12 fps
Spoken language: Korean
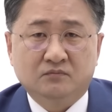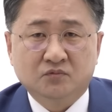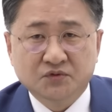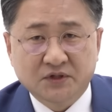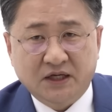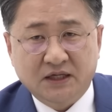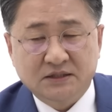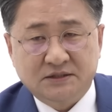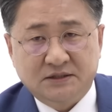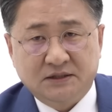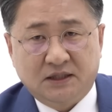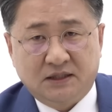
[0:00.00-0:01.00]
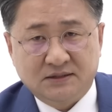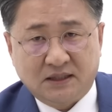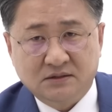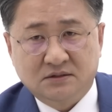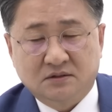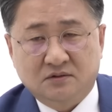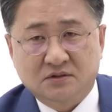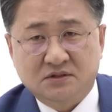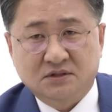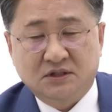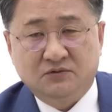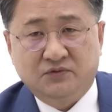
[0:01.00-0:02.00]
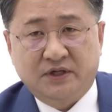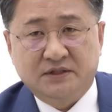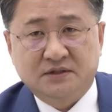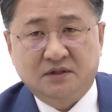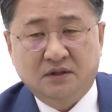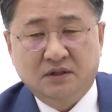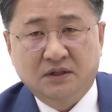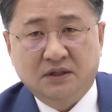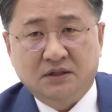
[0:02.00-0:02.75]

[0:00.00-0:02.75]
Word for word: 문다혜 씨가 사적으로 쓰기 위해서